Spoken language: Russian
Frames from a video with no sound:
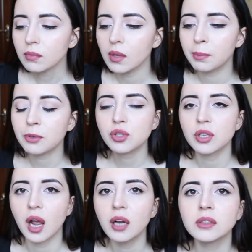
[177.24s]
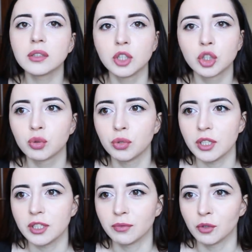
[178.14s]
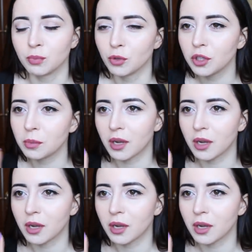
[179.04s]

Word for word: Я просто реально дышу этим. Вот многим